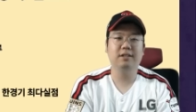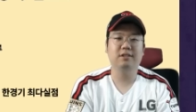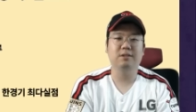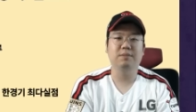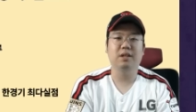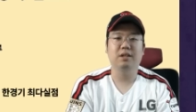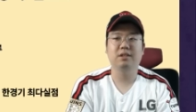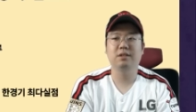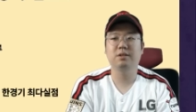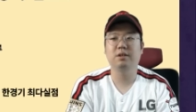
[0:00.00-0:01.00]
있었습니다.
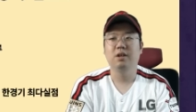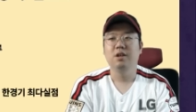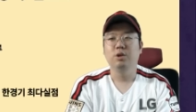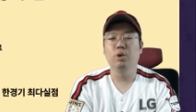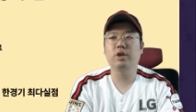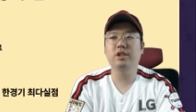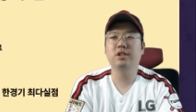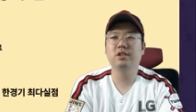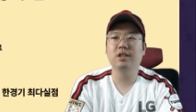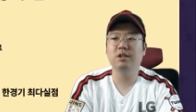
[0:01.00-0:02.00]
그래서
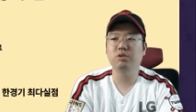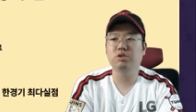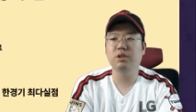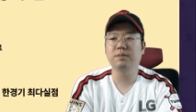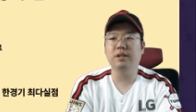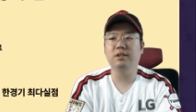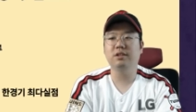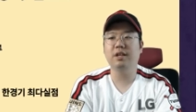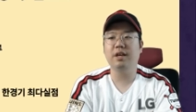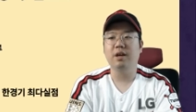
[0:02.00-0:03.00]
요키시를 상대로 육 점
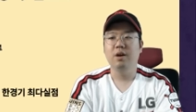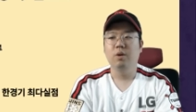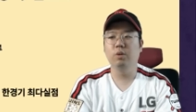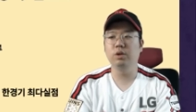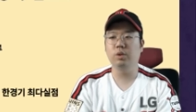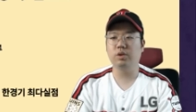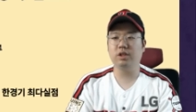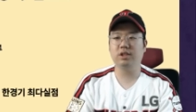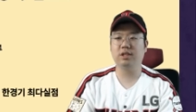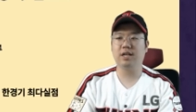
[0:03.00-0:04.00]
냈는데, 오늘
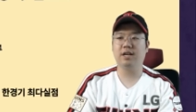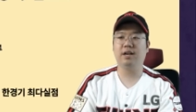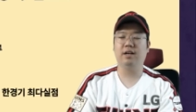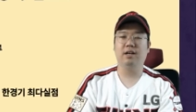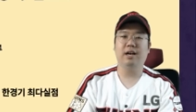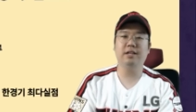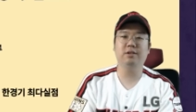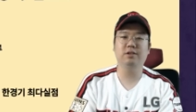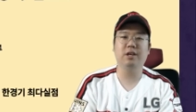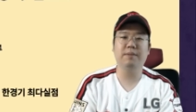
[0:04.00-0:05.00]
요키시가 한
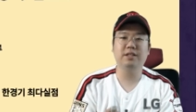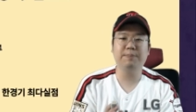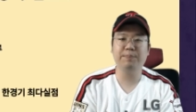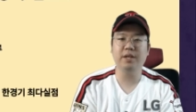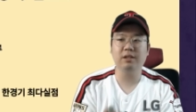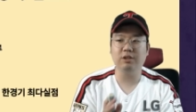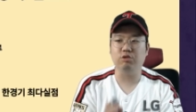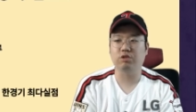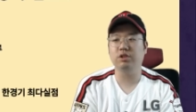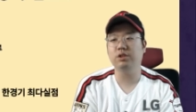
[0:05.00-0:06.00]
경기에만 십 피안타
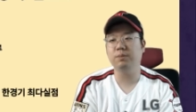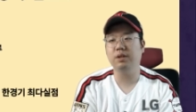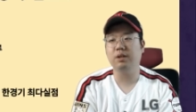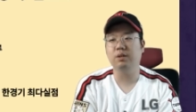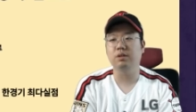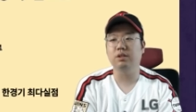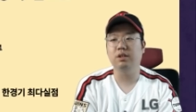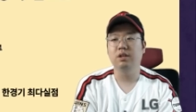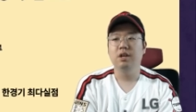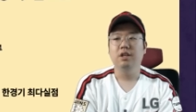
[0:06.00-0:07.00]
육 실점을
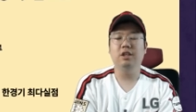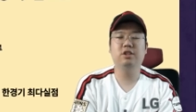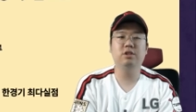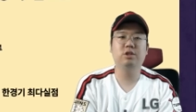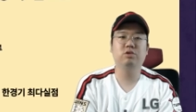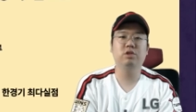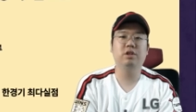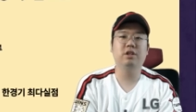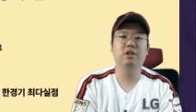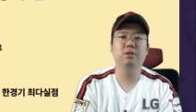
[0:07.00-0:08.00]
했거든요. 이천십구
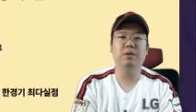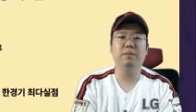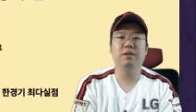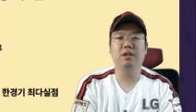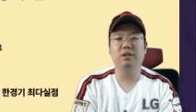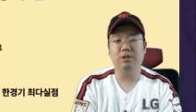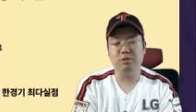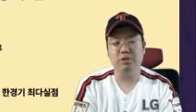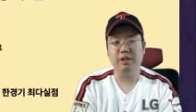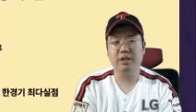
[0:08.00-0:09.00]
년에 키움에 입단한
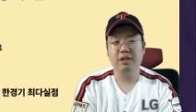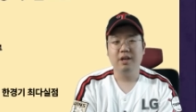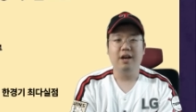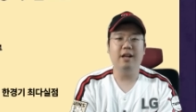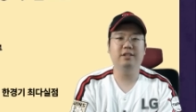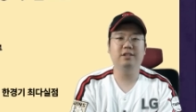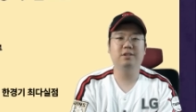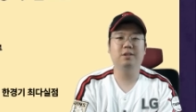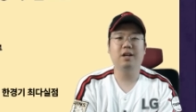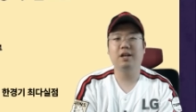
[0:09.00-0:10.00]
이후에
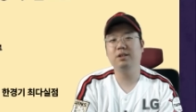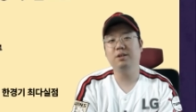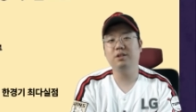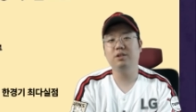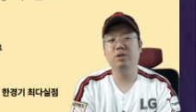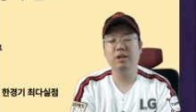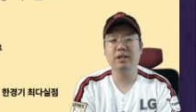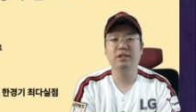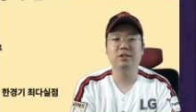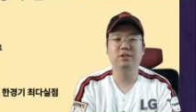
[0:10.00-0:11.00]
엘지전 한 경기 최다
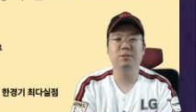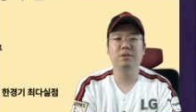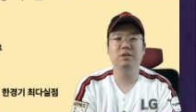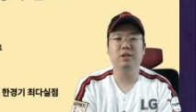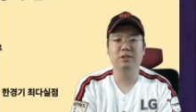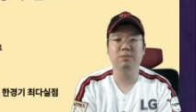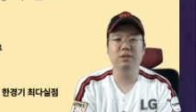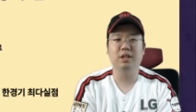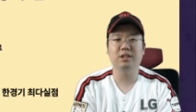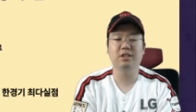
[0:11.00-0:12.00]
실점이
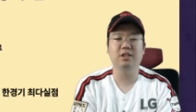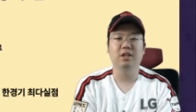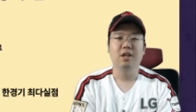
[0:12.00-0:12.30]
됐습니다. 사실